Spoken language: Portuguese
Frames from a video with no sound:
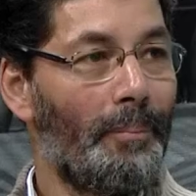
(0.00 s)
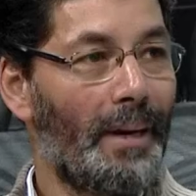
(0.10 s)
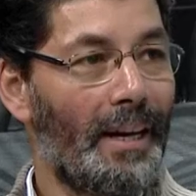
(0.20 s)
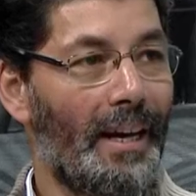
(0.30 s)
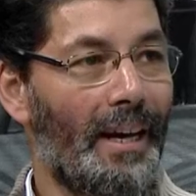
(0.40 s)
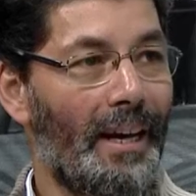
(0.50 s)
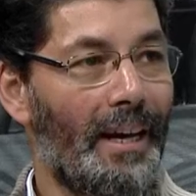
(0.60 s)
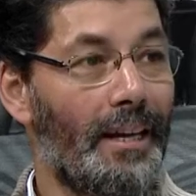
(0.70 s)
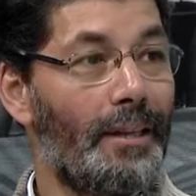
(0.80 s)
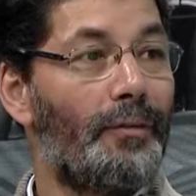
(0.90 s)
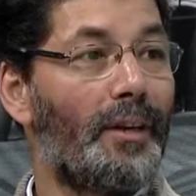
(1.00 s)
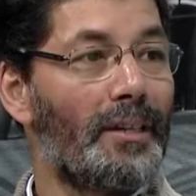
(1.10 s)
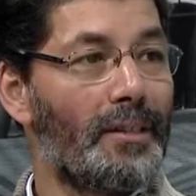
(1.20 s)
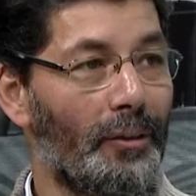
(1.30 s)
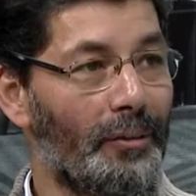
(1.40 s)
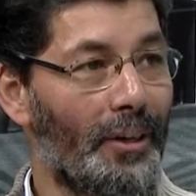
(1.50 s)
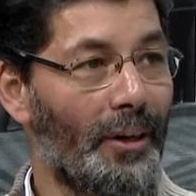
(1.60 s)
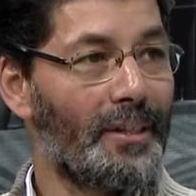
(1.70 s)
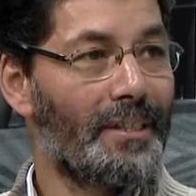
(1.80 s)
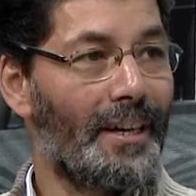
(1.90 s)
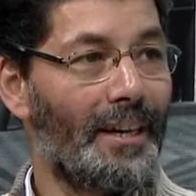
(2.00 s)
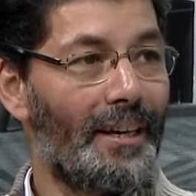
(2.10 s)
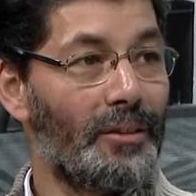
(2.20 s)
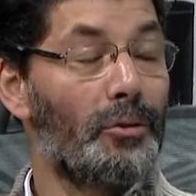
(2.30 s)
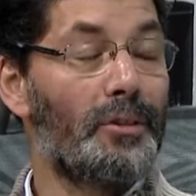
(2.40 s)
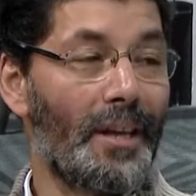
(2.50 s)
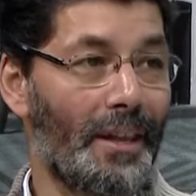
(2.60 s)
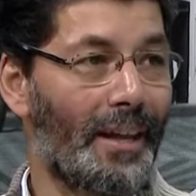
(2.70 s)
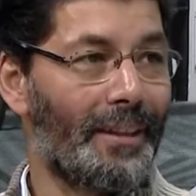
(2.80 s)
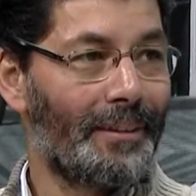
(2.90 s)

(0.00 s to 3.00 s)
para a edificação da nossa sociedade.